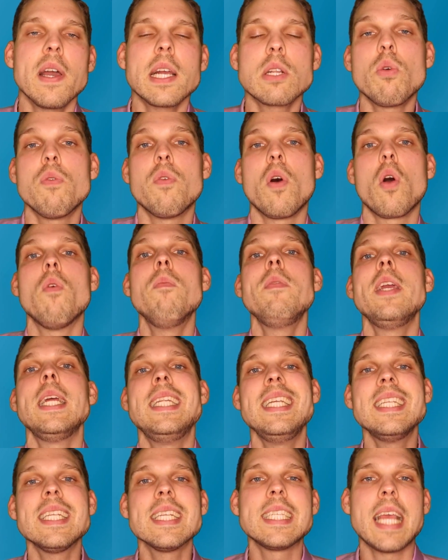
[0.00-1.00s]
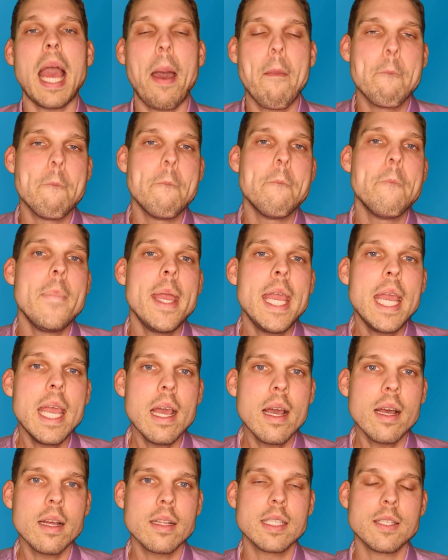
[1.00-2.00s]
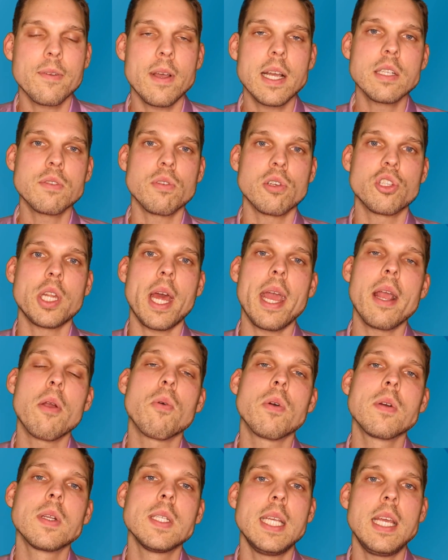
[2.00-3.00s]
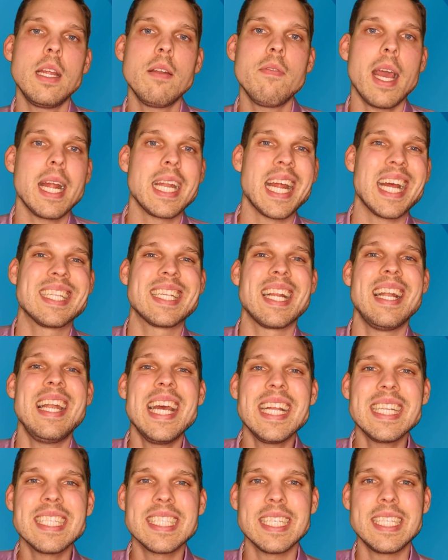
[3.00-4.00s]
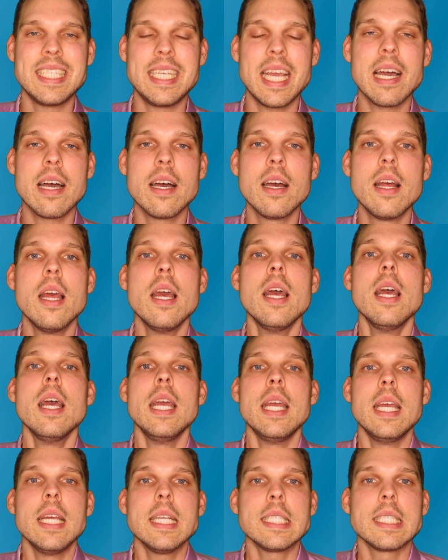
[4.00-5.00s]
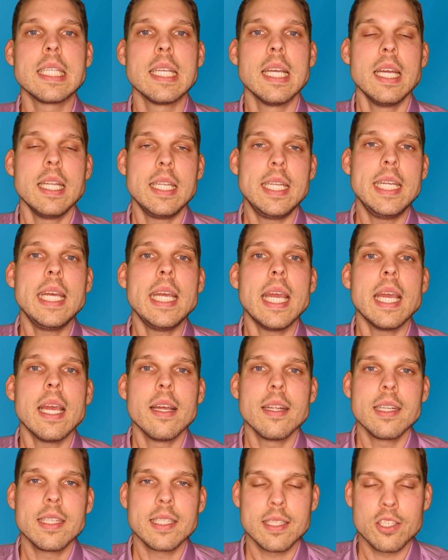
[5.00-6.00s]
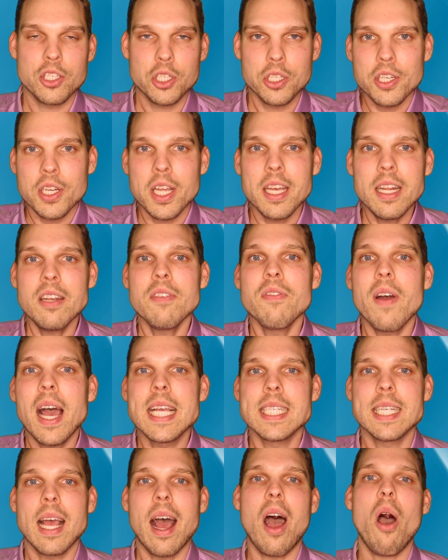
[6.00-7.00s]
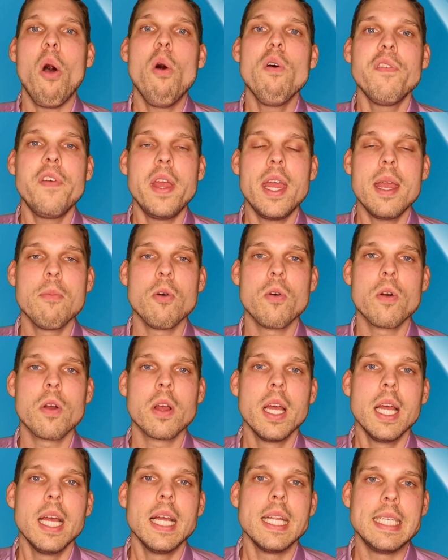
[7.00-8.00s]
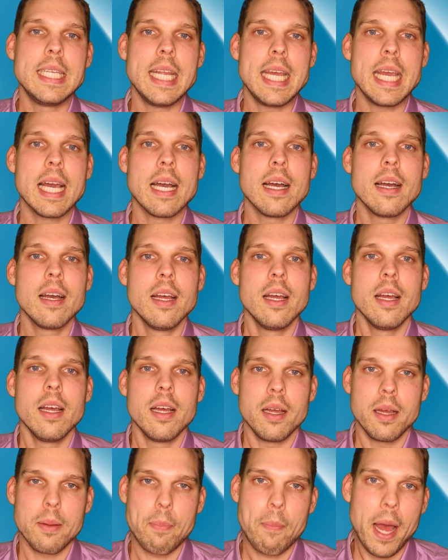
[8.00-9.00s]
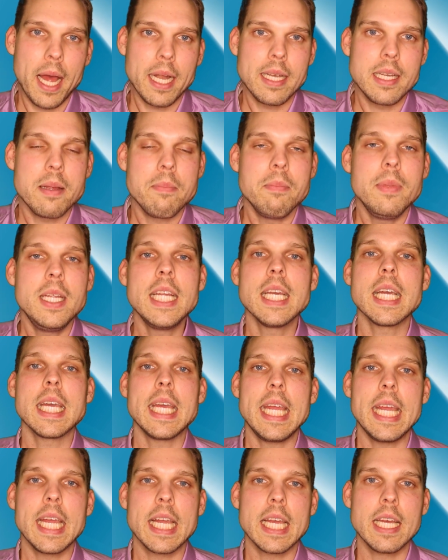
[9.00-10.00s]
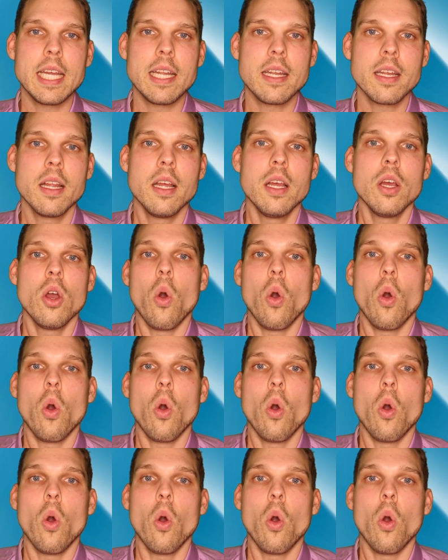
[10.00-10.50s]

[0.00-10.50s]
Faktor, warum wir dieses Jahr mehr Zwangsversteigerungen sehen werden als letztes Jahr, ist die schrittweise Aufhebung der äh, Pandemieregeln